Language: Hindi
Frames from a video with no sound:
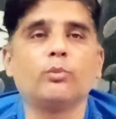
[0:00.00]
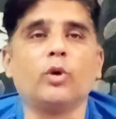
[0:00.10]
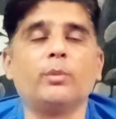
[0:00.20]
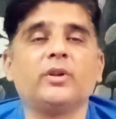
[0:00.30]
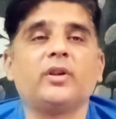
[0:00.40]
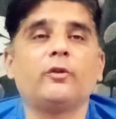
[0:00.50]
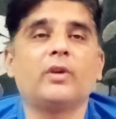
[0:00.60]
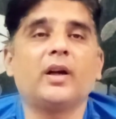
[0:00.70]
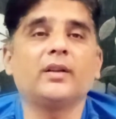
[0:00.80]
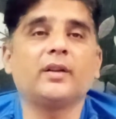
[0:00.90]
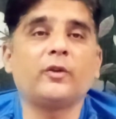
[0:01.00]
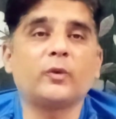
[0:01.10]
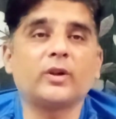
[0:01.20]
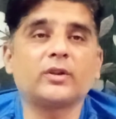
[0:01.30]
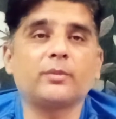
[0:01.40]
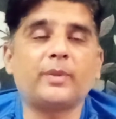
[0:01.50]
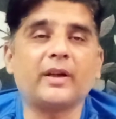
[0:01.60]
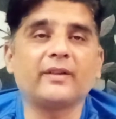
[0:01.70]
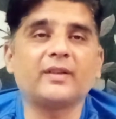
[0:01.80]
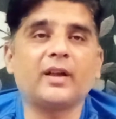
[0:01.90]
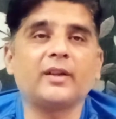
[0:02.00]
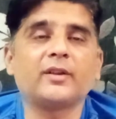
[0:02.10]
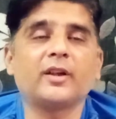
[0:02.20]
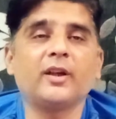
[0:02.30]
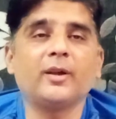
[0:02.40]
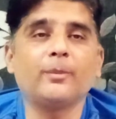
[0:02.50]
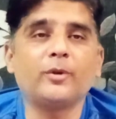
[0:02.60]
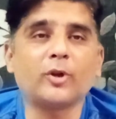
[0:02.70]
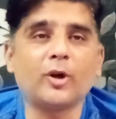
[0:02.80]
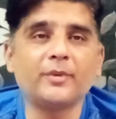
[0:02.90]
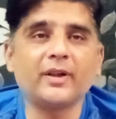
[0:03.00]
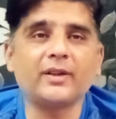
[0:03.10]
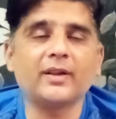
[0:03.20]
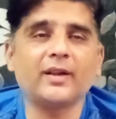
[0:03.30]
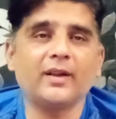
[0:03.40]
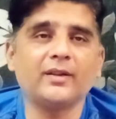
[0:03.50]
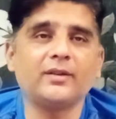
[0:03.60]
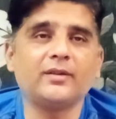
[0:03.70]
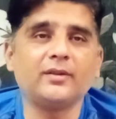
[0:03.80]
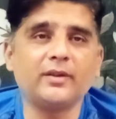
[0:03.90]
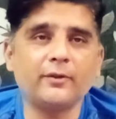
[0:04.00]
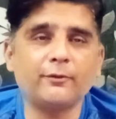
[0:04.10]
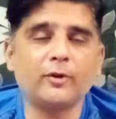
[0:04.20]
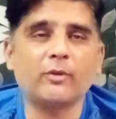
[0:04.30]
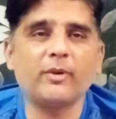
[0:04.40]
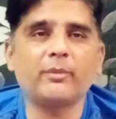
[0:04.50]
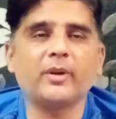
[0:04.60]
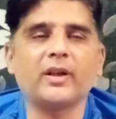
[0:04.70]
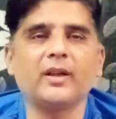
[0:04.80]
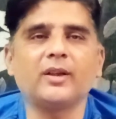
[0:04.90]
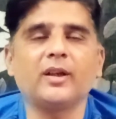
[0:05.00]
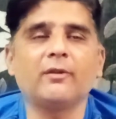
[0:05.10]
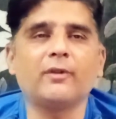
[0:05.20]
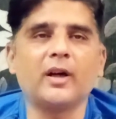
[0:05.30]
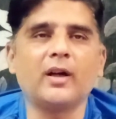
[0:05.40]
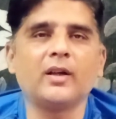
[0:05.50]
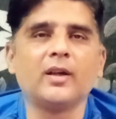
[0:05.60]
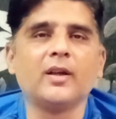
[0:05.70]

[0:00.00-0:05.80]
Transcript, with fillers: मोहम्मद रिजवान इस वक्त पाकिस्तान के टॉप क्रिकेटर हैं जिस फॉर्मेट में खेलते हैं वहाँ